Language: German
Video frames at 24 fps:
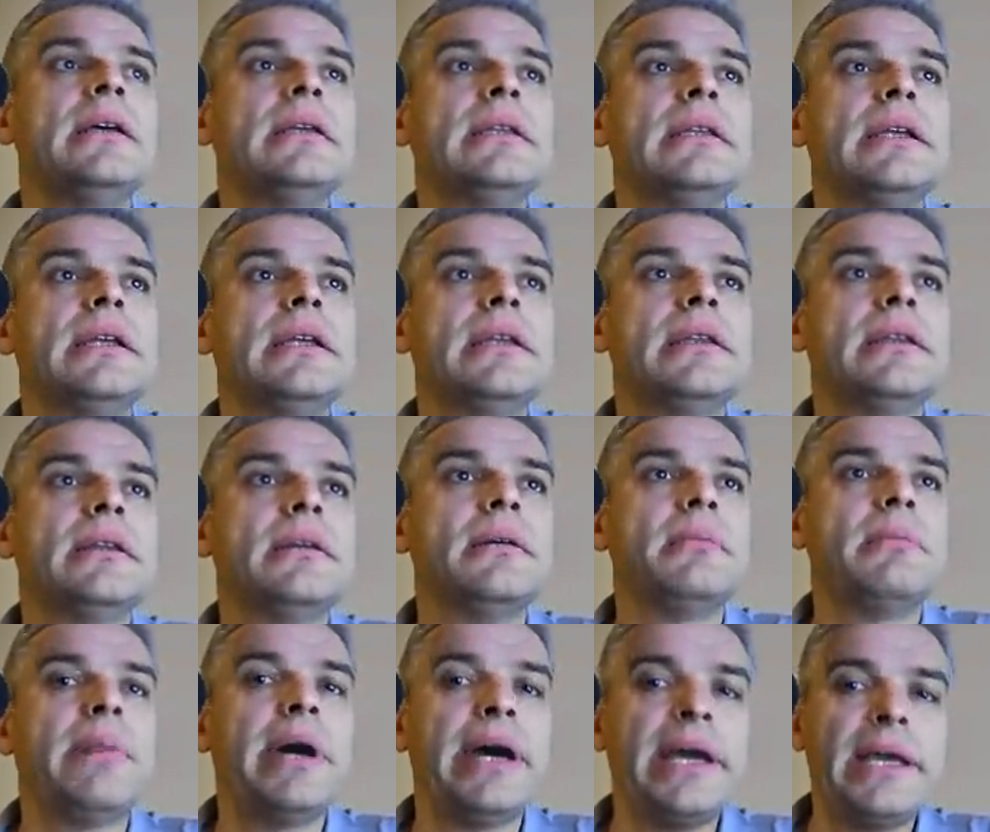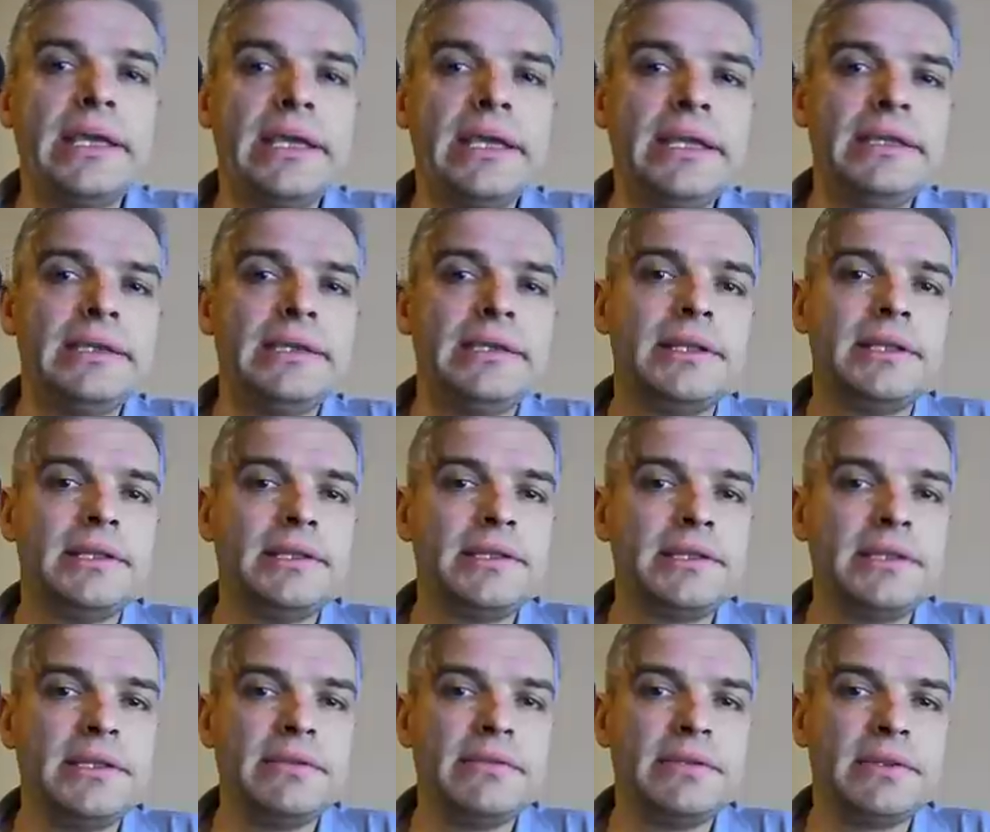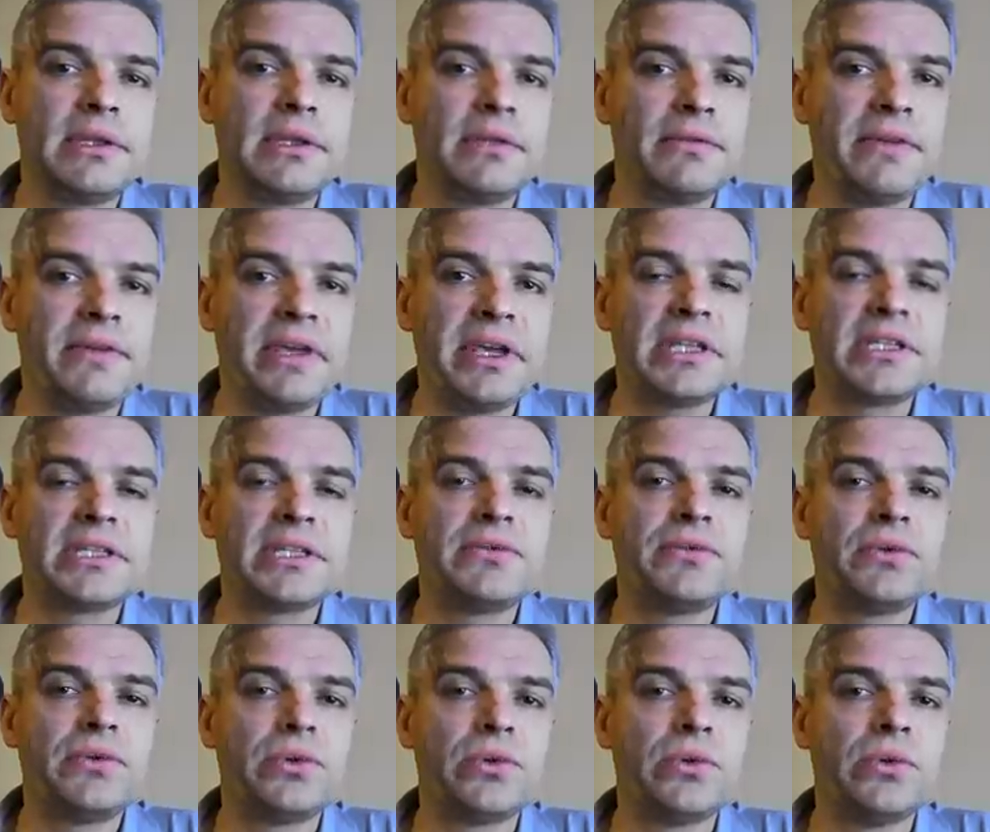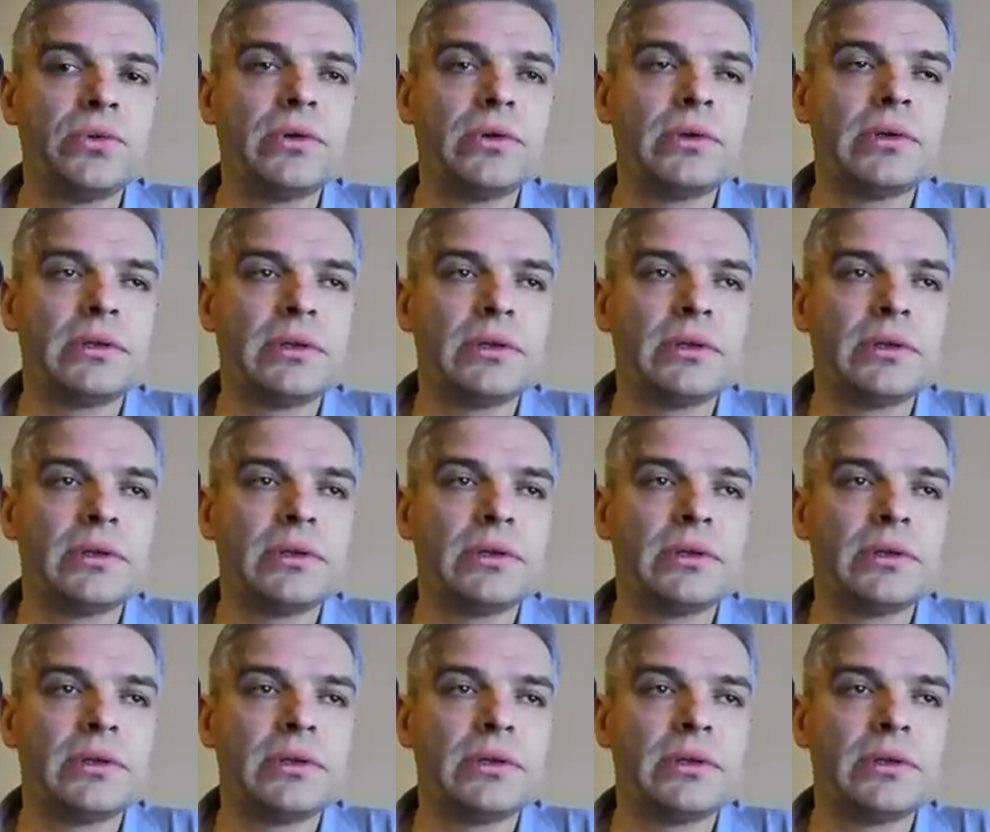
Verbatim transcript: denn bei intensiven Gefechtsführung